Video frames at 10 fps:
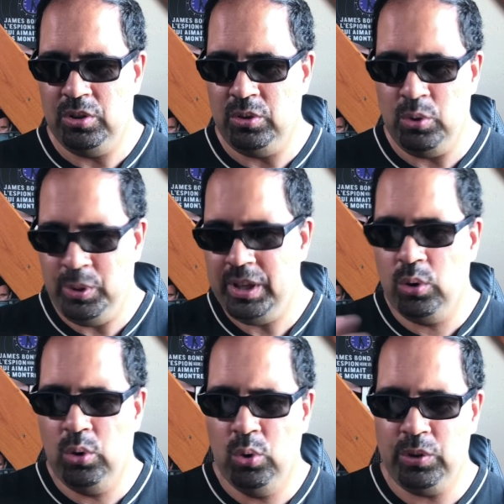le
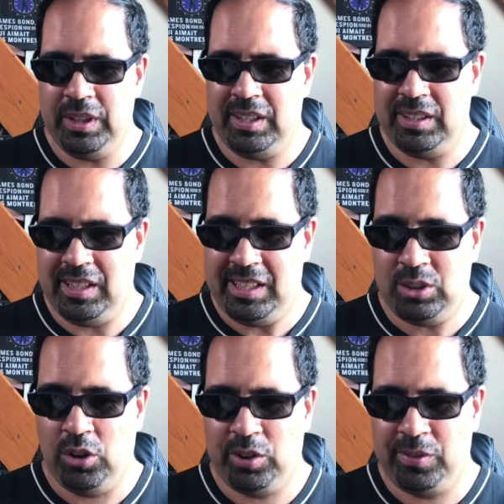héros est,
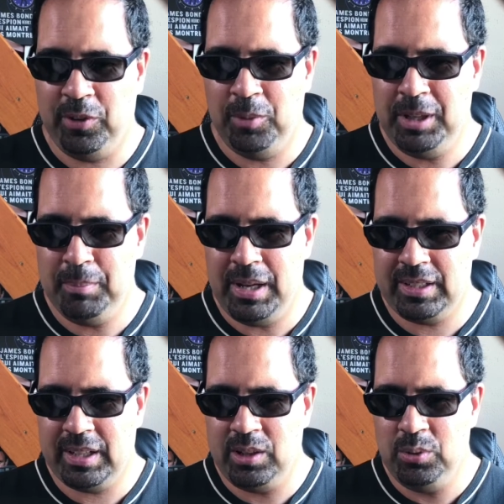transformé
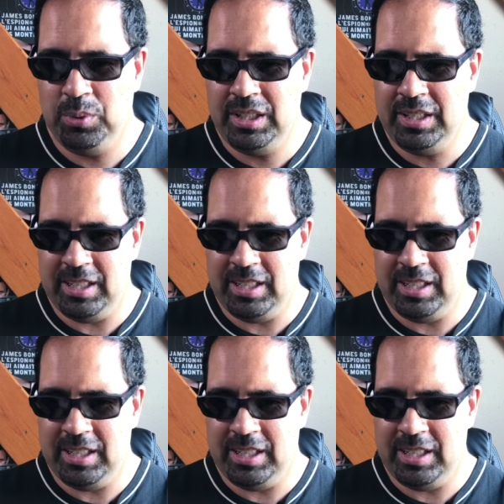malgré lui,